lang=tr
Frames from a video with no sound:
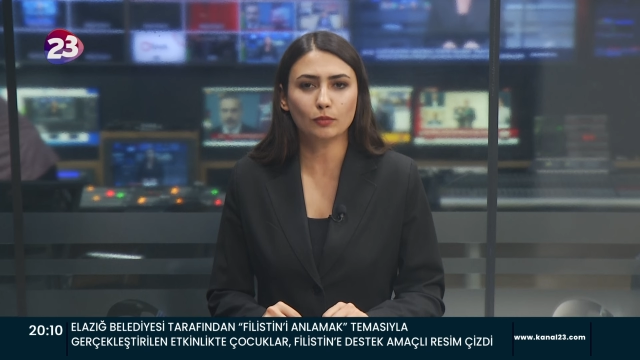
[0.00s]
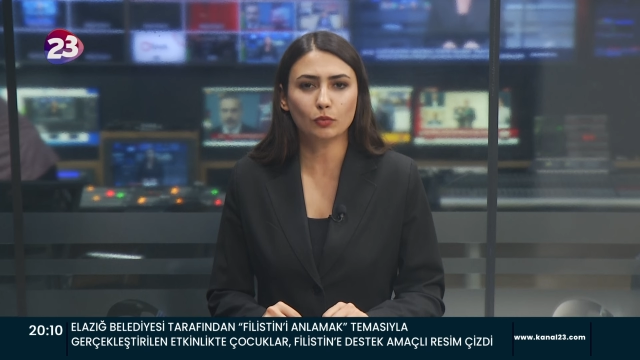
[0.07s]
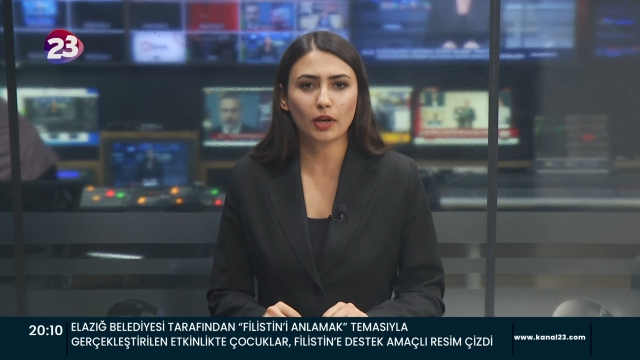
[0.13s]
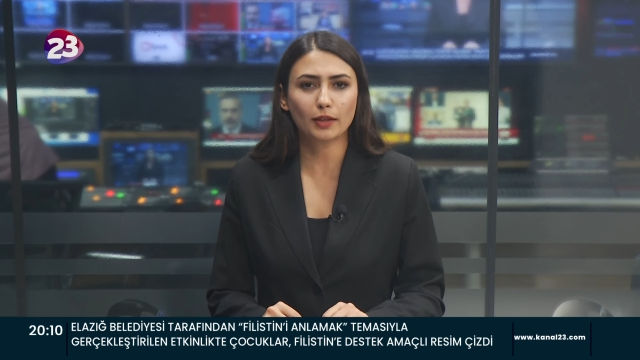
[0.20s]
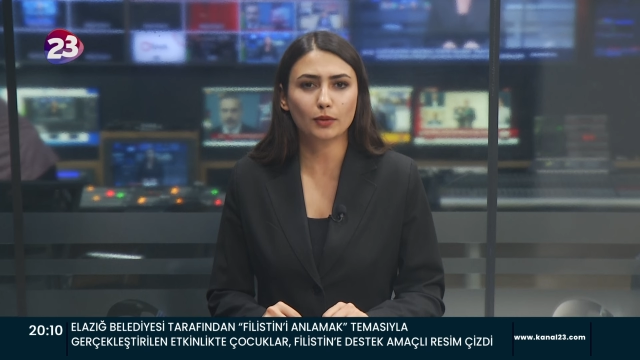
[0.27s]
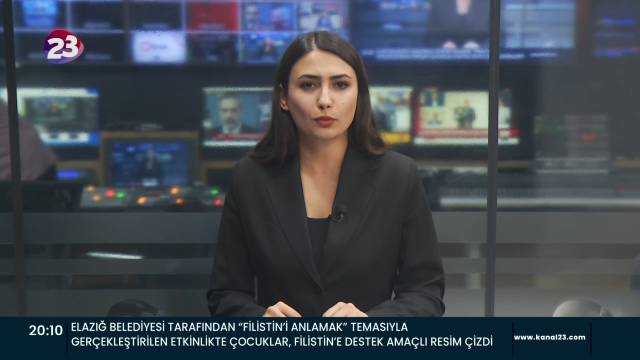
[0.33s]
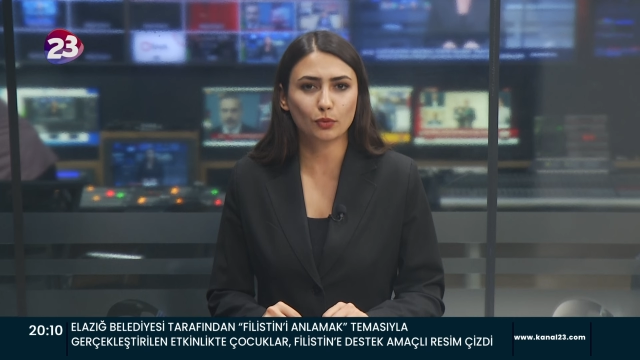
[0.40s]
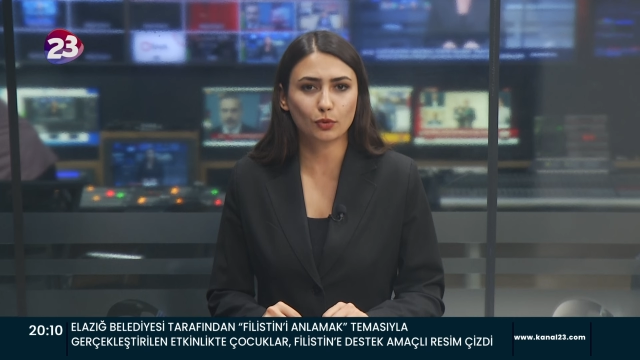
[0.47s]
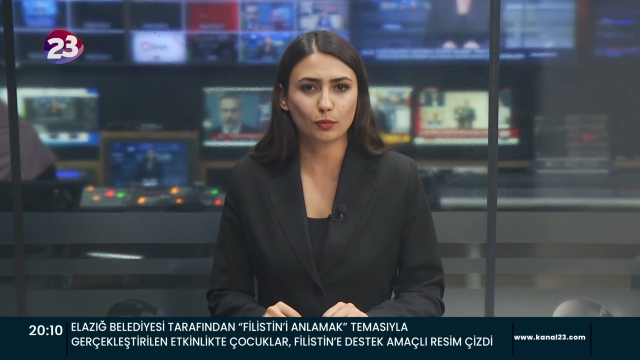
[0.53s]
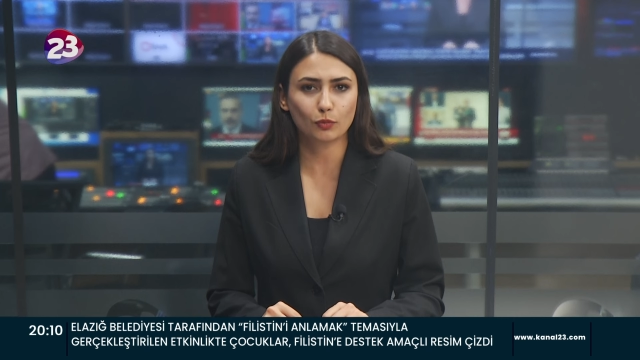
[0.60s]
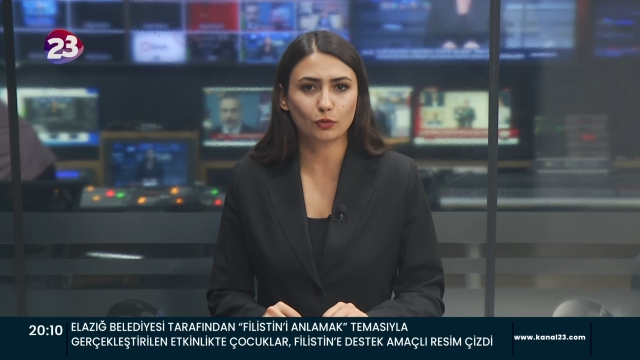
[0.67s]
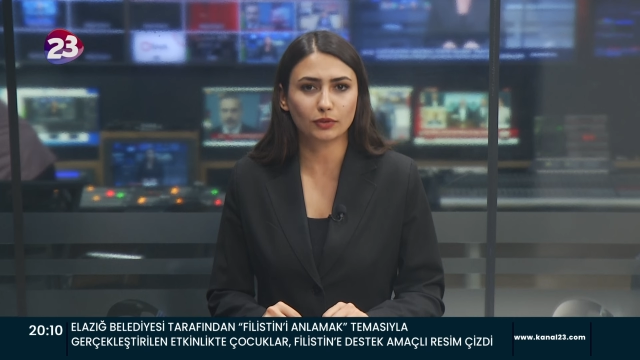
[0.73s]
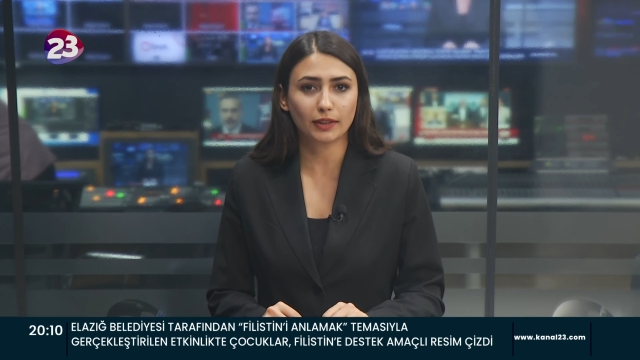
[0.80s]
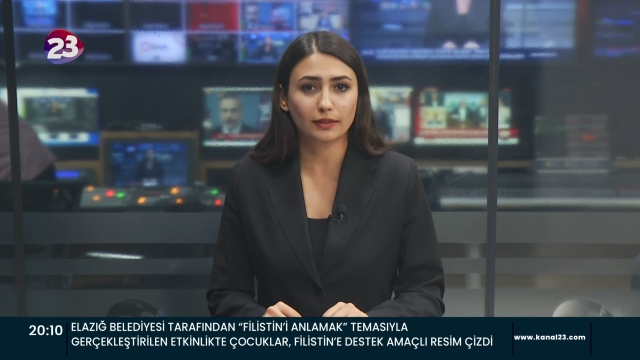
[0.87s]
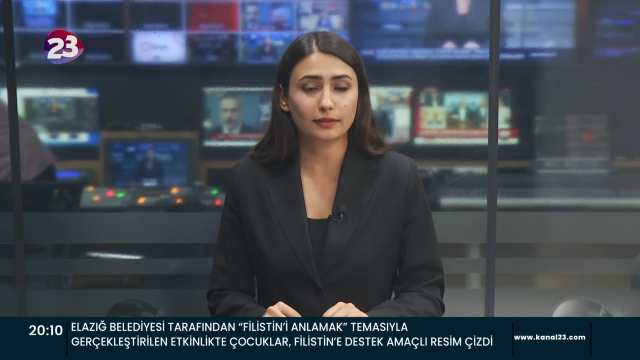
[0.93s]
Murat
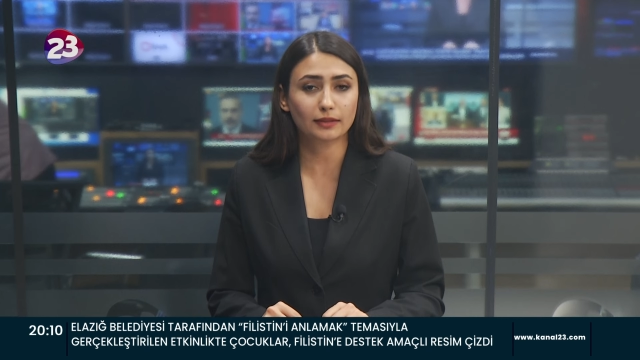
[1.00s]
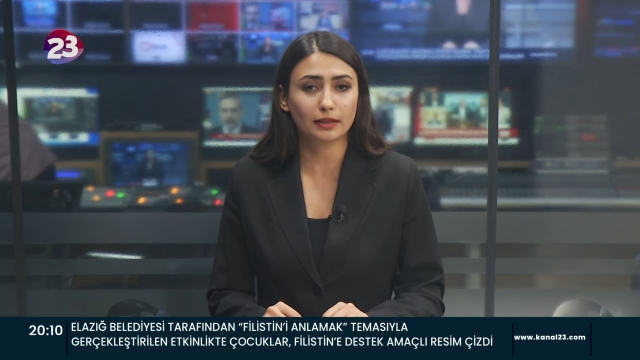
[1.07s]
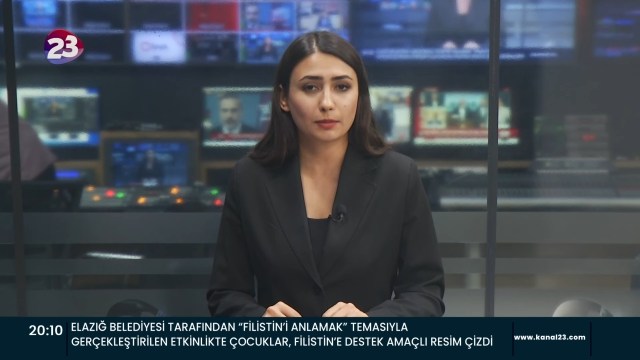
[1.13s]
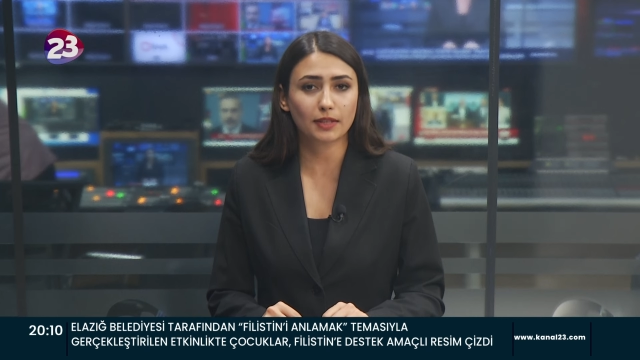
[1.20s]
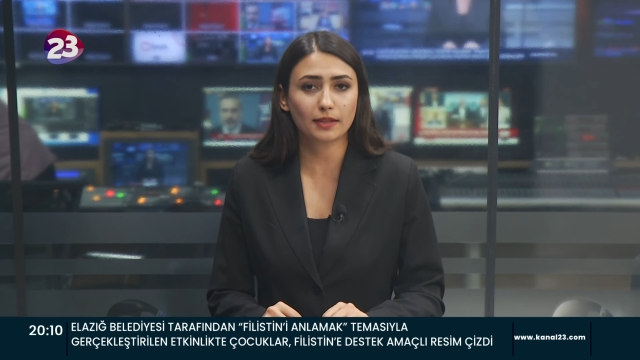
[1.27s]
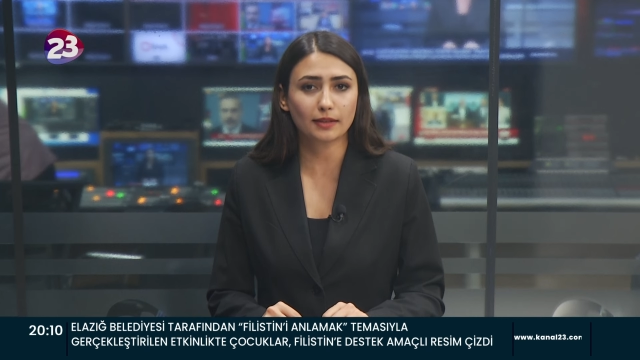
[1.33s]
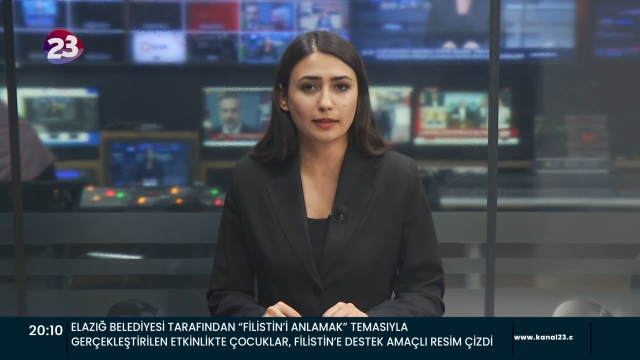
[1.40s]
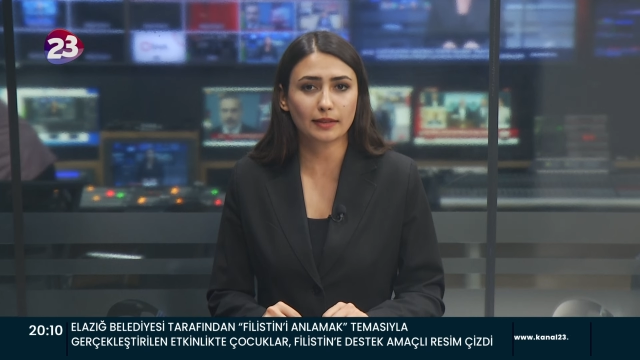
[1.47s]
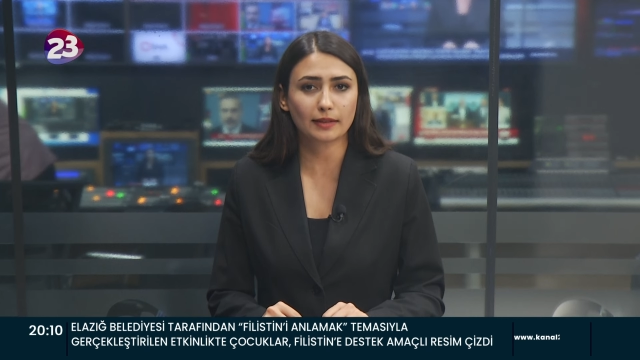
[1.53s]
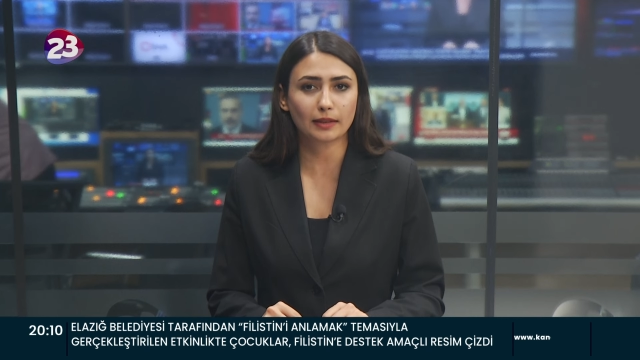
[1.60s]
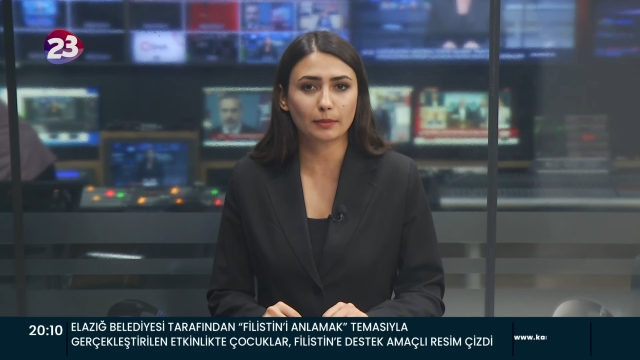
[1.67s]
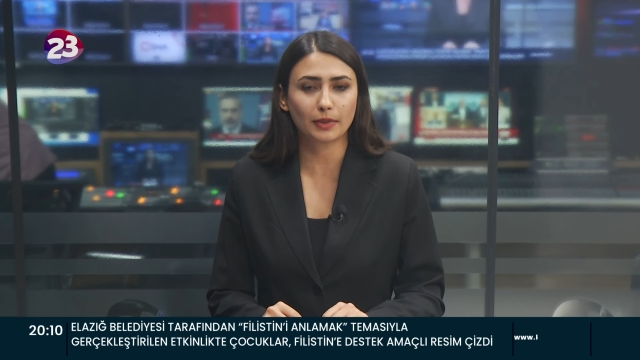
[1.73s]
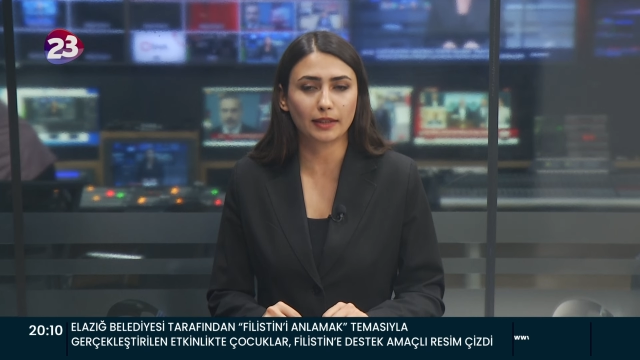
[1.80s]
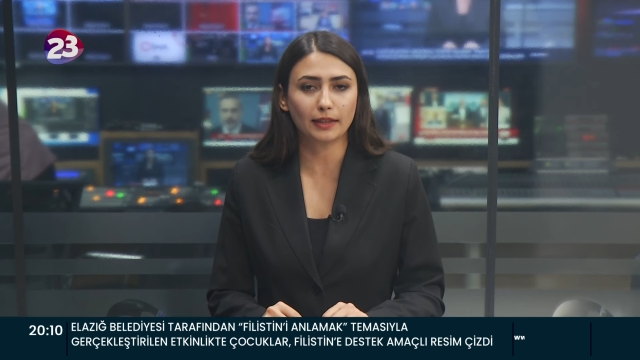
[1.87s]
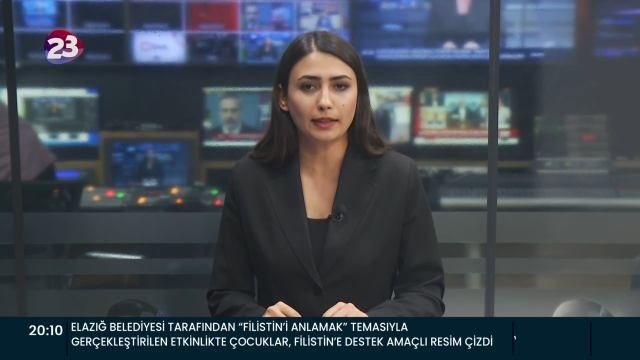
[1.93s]
Kurum'un yanıtlaması
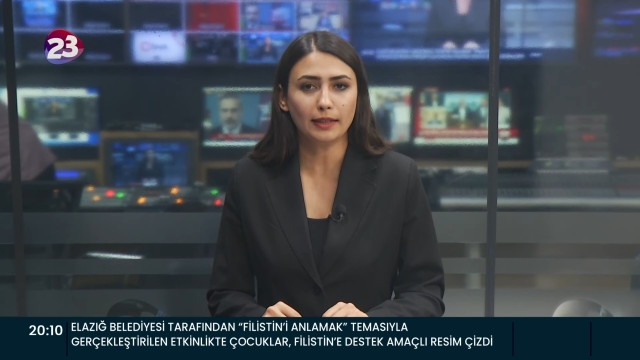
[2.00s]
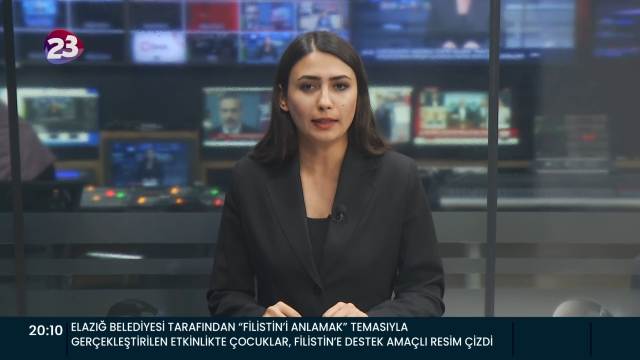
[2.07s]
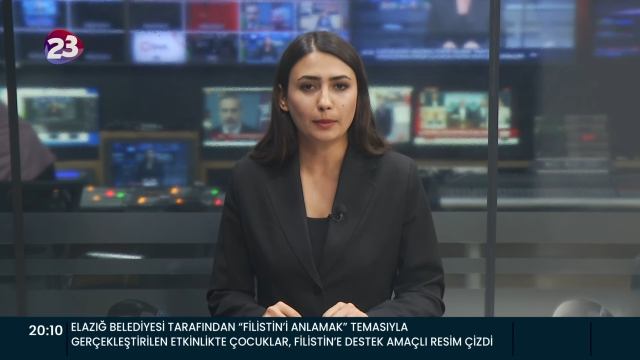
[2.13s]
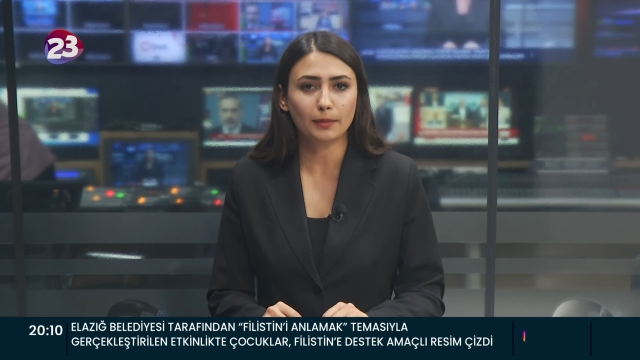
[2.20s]
istemiyle